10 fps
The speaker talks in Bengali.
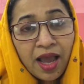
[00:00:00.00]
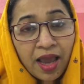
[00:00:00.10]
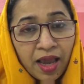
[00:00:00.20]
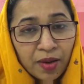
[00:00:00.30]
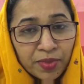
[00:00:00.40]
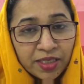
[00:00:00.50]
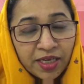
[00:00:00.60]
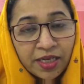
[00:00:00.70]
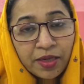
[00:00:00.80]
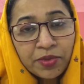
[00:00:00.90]
হ্যাঁ আমরা
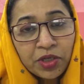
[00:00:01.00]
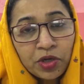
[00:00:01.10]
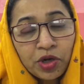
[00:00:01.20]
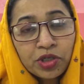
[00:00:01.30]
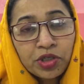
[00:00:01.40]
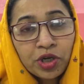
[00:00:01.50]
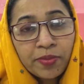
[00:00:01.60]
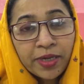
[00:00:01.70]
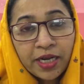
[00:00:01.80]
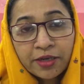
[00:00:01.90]
জানি আমাদের কষ্ট
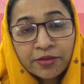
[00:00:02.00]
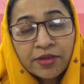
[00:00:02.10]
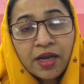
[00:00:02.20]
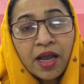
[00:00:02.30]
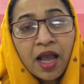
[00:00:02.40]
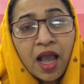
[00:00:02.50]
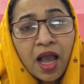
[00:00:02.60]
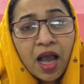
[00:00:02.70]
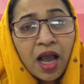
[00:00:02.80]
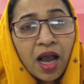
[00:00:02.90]
হবে কারণ
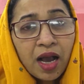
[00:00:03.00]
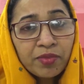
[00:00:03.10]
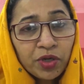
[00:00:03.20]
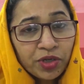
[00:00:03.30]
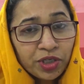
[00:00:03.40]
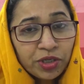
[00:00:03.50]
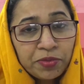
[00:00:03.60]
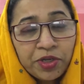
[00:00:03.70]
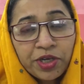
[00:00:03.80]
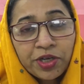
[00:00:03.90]
আমি অনেক
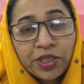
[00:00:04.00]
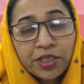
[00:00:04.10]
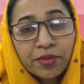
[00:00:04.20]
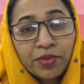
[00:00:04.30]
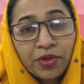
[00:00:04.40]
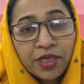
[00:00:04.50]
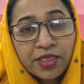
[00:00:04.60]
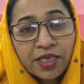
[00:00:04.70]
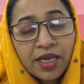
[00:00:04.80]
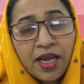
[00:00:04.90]
সময় এই কথাটা বলি
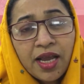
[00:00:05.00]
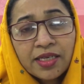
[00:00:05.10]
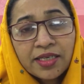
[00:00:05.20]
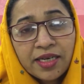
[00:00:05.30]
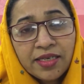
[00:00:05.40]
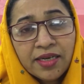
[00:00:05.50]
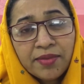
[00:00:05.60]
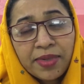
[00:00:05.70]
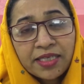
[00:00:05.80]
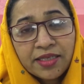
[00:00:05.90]
যে
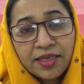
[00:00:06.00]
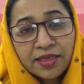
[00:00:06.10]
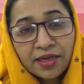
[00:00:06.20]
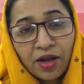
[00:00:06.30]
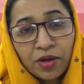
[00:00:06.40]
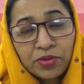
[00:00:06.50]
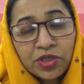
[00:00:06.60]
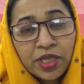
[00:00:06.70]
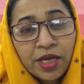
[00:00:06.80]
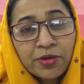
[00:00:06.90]
টেন্ডারবাজির
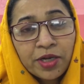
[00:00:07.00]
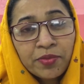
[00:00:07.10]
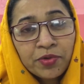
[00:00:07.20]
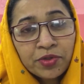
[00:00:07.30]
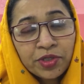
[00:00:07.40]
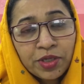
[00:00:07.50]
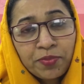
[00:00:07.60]
অবস্থা এখন এমন যে